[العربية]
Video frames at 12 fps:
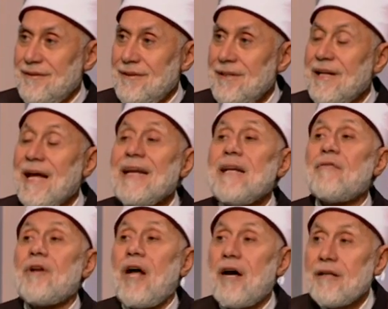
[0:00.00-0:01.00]
لأن في
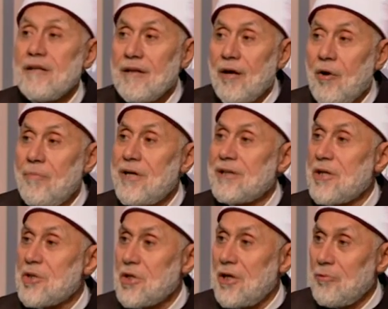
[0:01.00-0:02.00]
الحقيقة وما
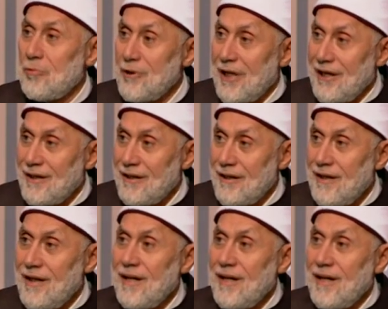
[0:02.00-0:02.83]
تشاءون إلا أن